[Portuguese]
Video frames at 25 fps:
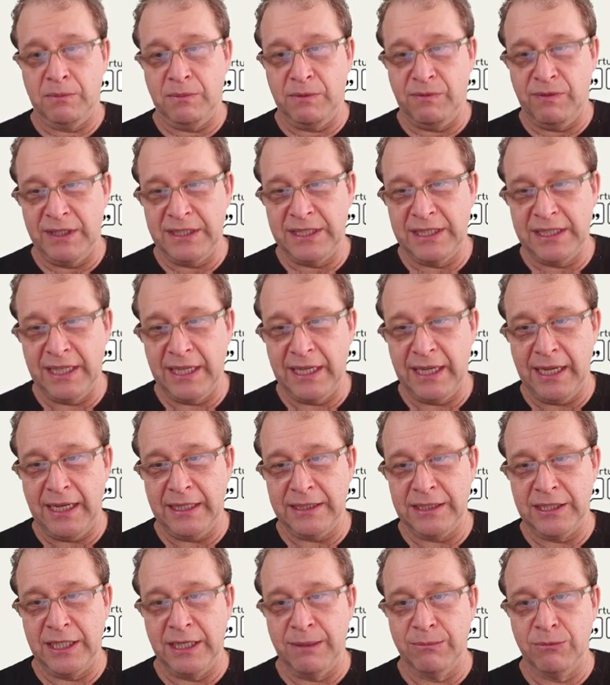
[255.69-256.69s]
vai
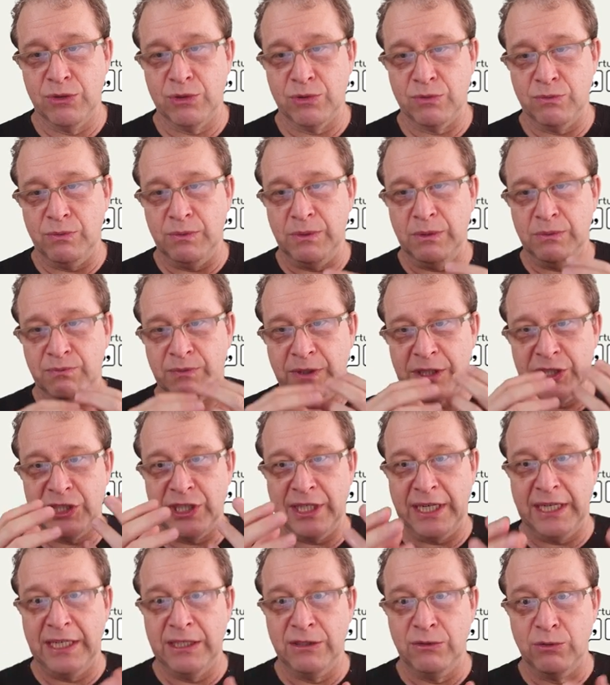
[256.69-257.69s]
ser, digamos, vai
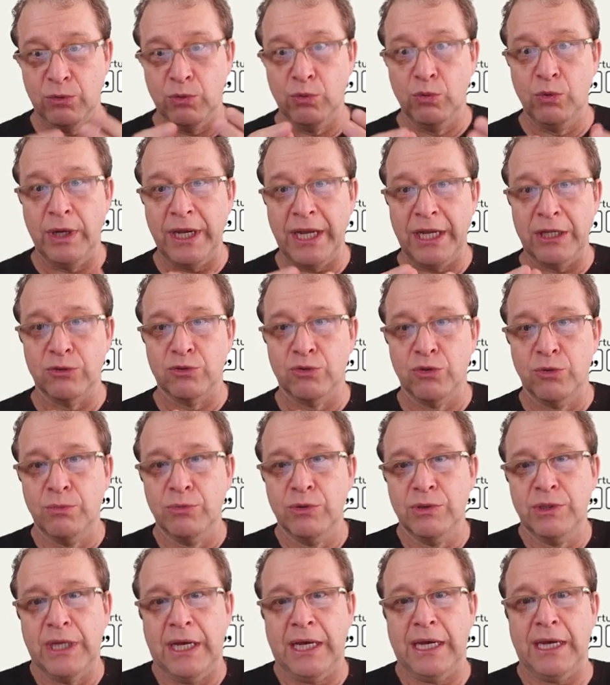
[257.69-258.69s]
gerando um
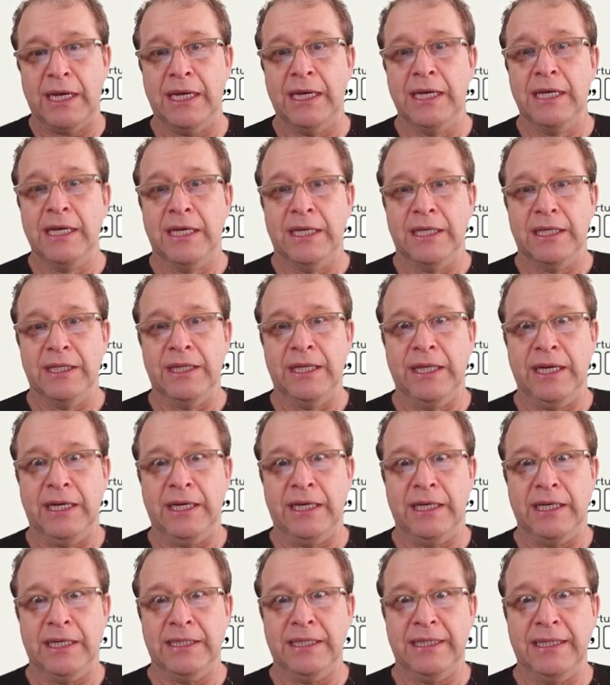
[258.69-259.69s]
resumo da,
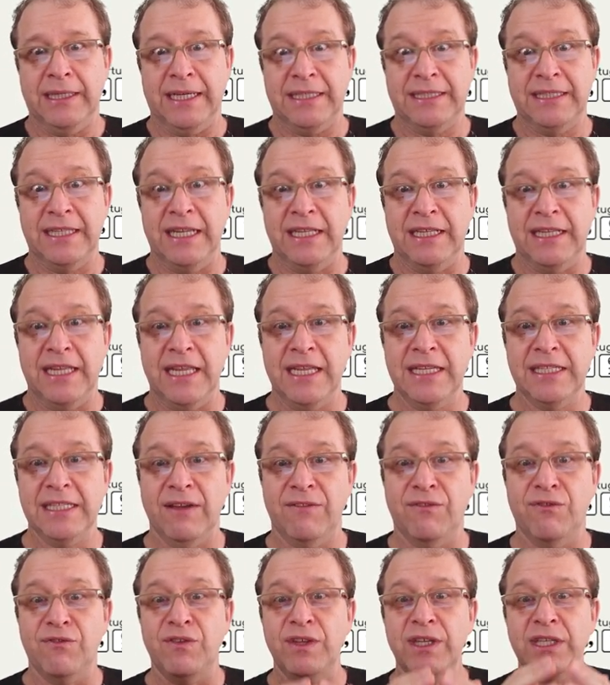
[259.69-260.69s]
da, da
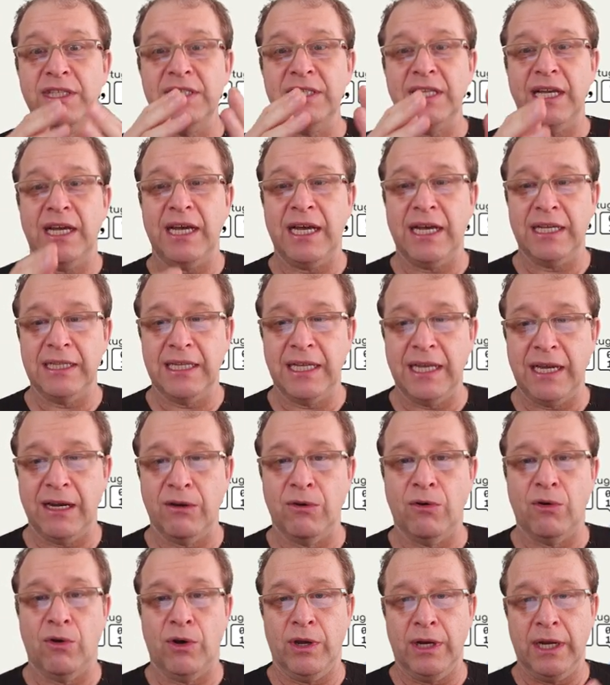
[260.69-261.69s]
sentença vista até
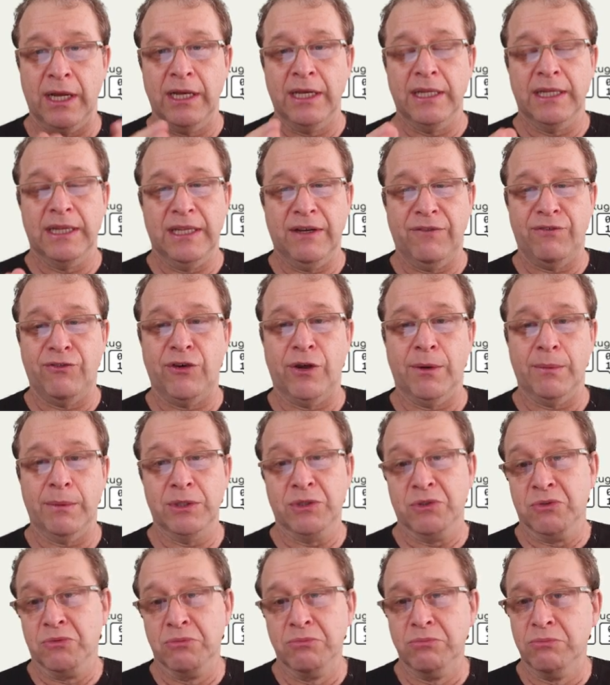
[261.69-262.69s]
agora na
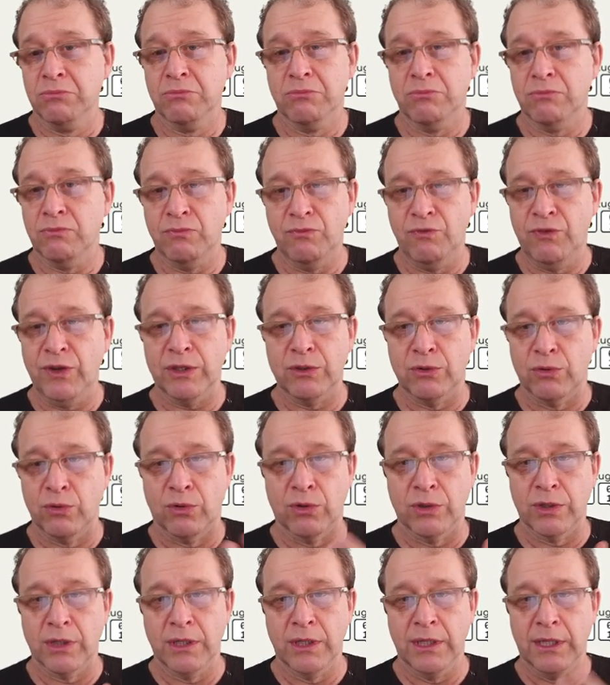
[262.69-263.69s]
forma de um
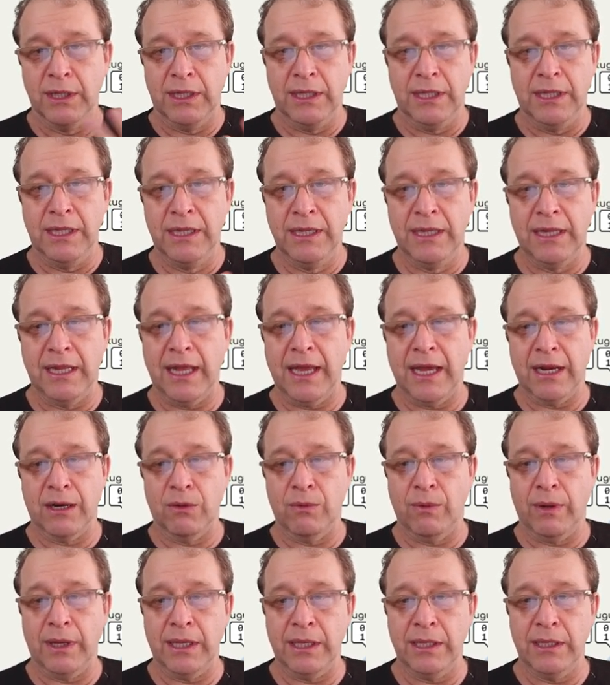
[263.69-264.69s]
vetor
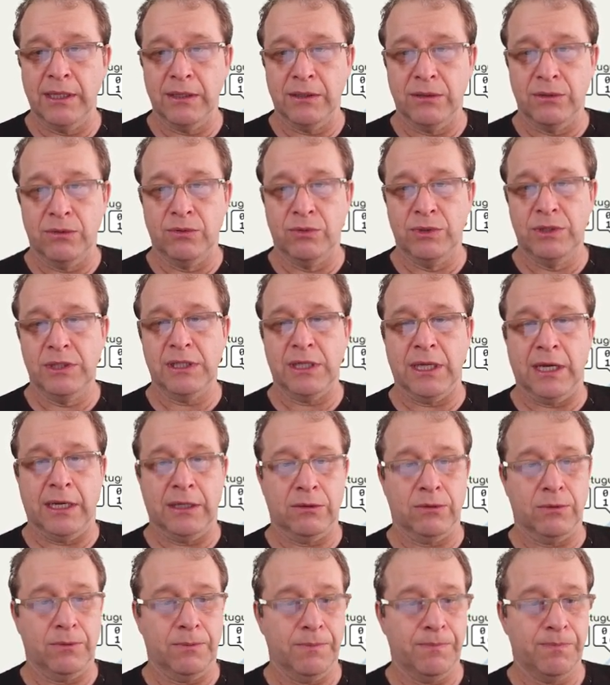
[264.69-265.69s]
interno aí do
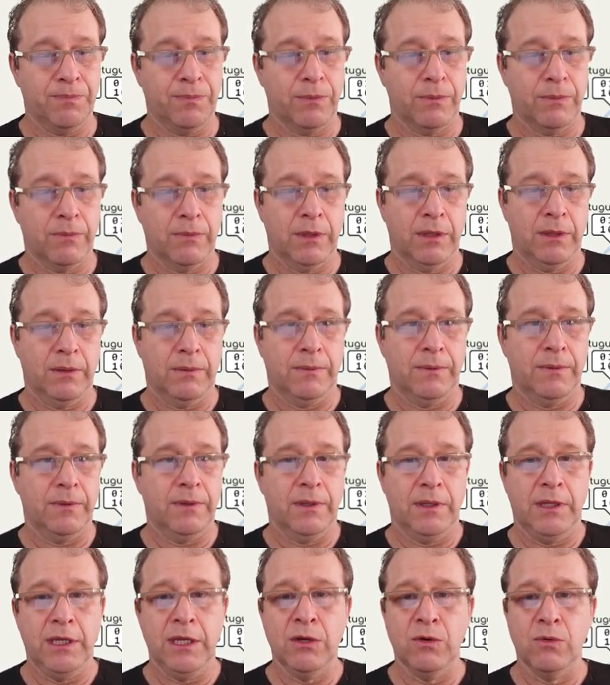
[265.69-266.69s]
Estado.
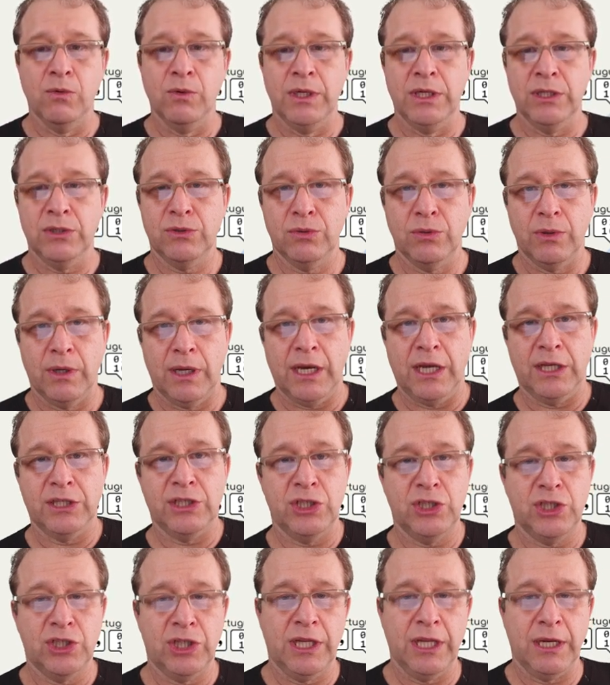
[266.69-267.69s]
E com isso a
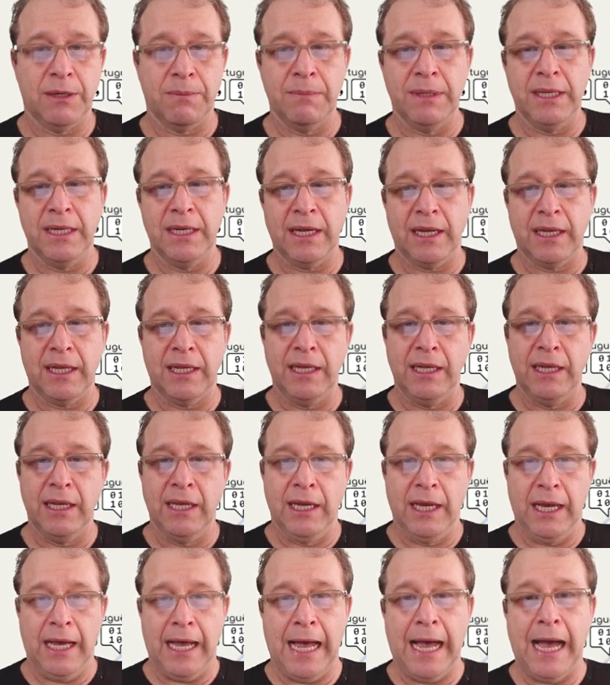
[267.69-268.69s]
gente termina
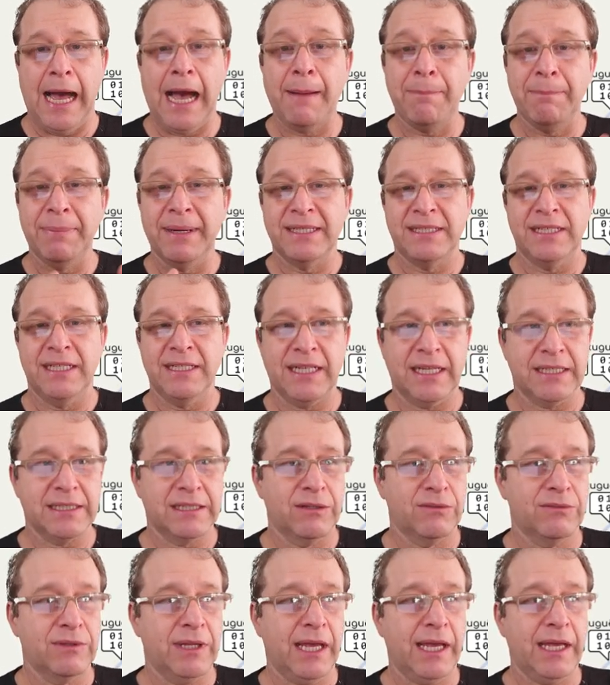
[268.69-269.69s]
aqui a
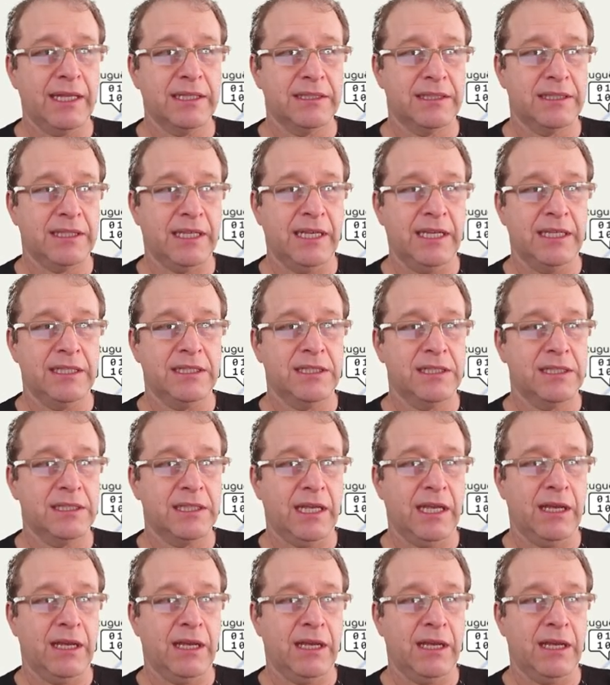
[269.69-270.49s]
apresentação das redes